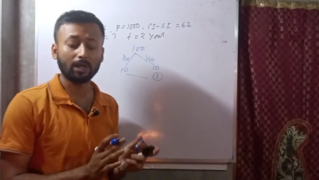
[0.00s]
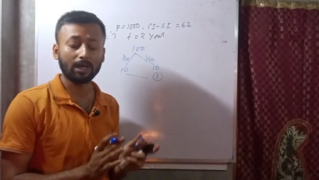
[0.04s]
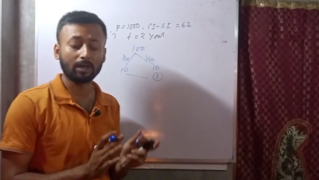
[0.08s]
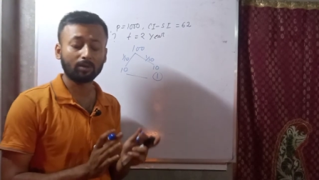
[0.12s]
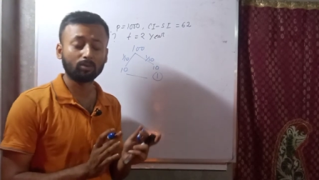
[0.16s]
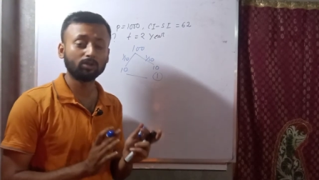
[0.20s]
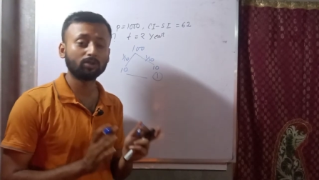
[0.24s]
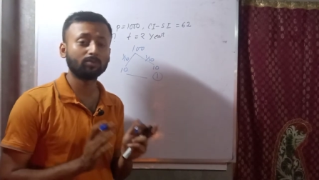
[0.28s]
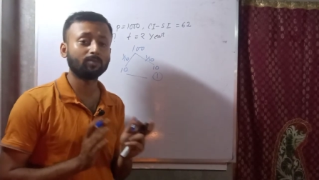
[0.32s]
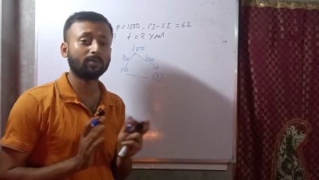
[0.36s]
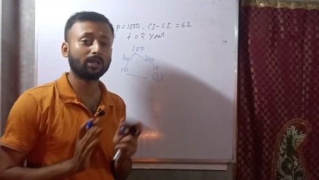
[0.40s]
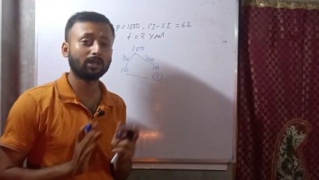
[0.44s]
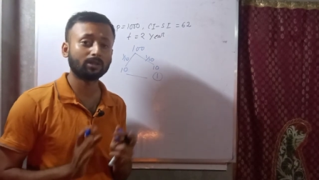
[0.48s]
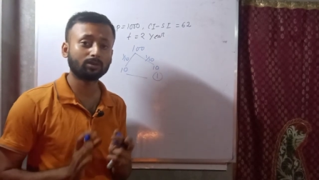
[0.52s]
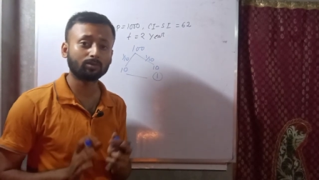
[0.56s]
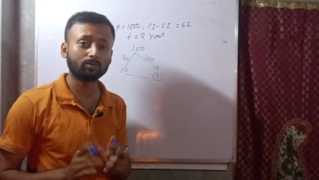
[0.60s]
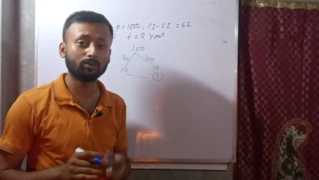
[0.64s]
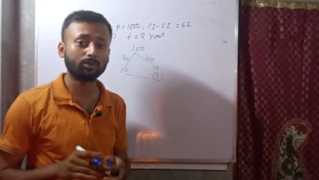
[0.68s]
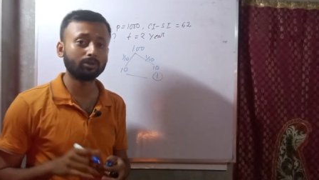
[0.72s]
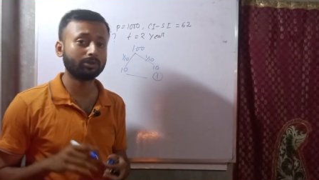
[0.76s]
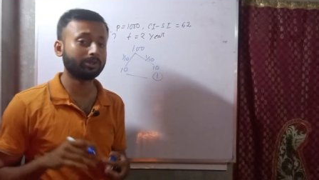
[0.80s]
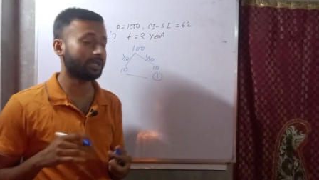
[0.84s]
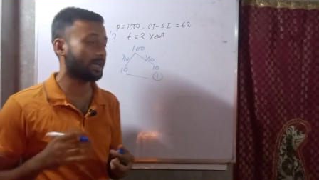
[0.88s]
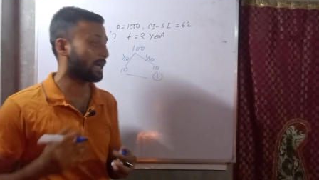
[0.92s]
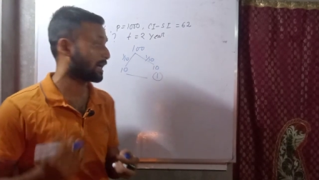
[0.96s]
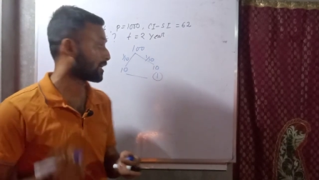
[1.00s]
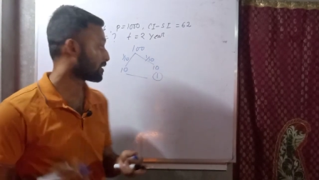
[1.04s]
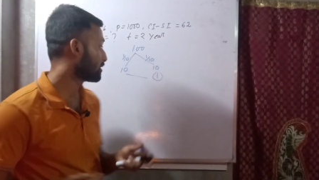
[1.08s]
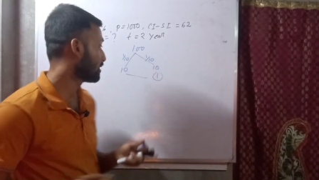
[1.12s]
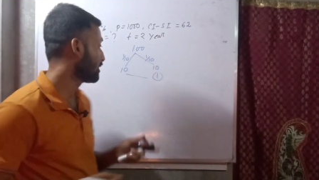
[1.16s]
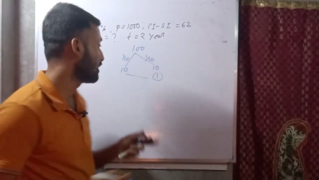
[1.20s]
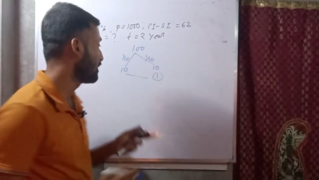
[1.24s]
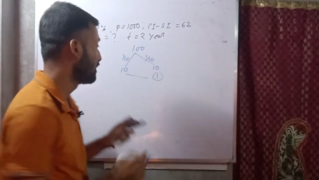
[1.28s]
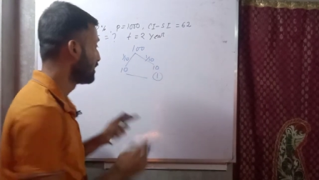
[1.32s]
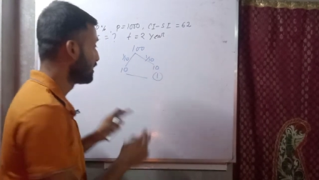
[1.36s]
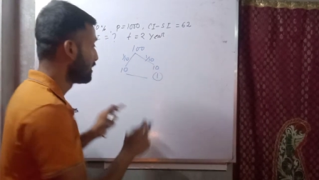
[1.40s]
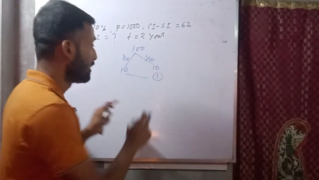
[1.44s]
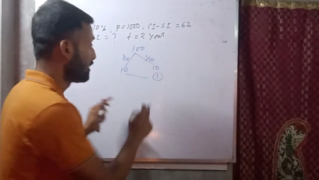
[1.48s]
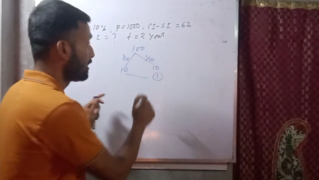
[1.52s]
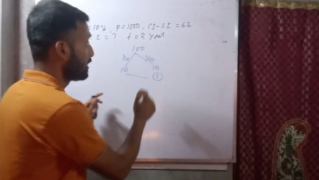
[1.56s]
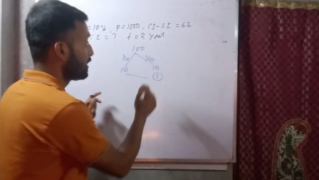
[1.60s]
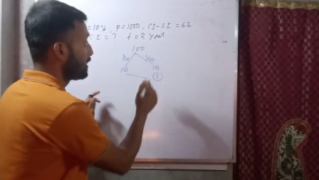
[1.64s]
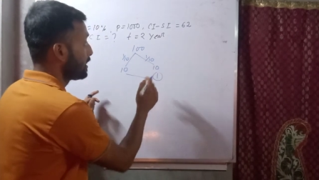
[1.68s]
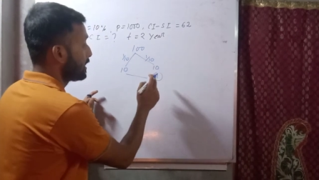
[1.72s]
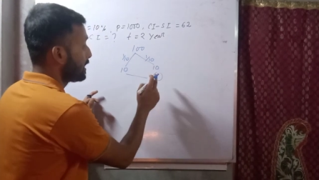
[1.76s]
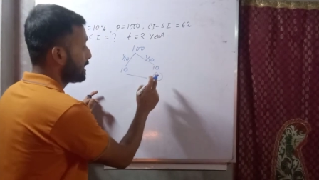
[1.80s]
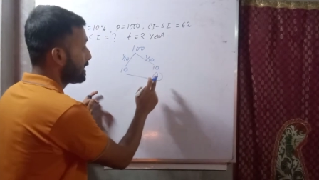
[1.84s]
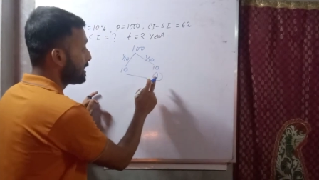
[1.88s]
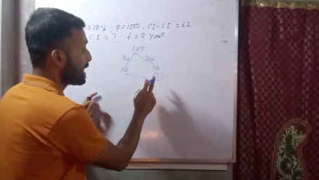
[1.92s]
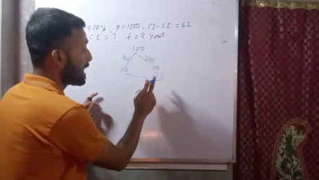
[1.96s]
একুশ মাইনাস কুড়ি হচ্ছে এক তাহলে
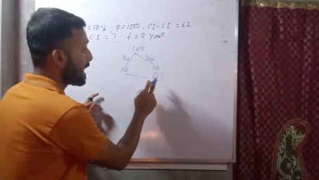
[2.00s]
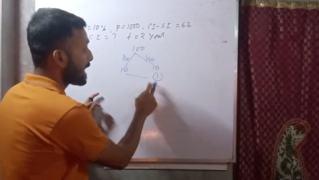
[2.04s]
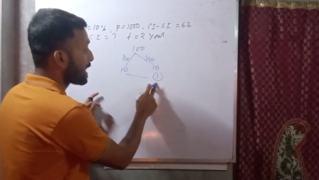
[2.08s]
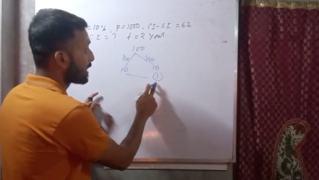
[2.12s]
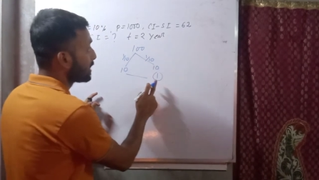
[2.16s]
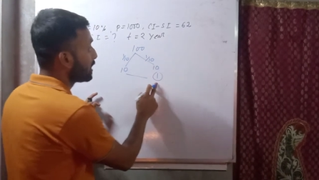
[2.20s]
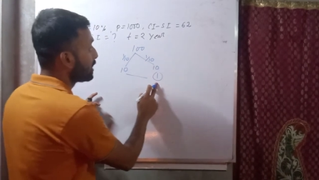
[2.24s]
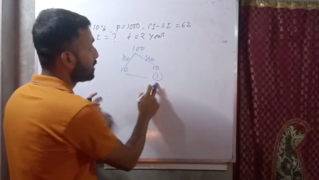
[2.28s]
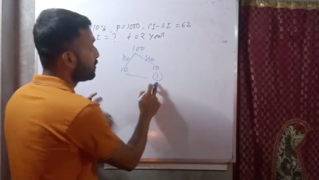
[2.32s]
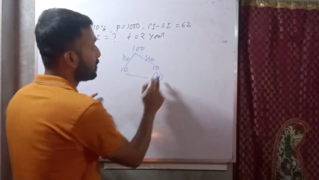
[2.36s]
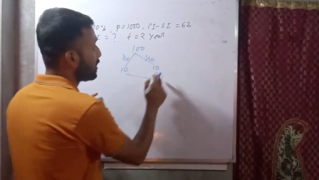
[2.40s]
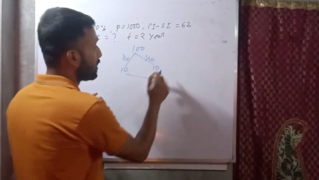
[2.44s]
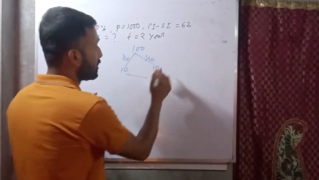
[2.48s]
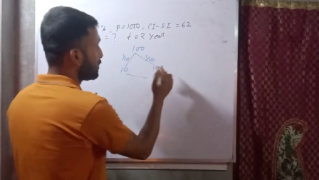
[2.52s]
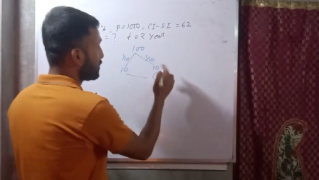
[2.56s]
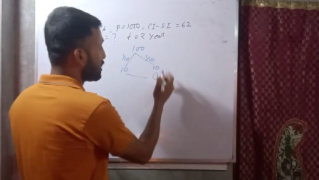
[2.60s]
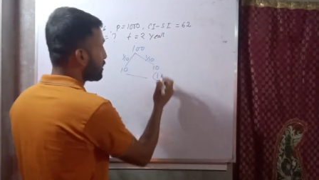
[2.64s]
এই একের মান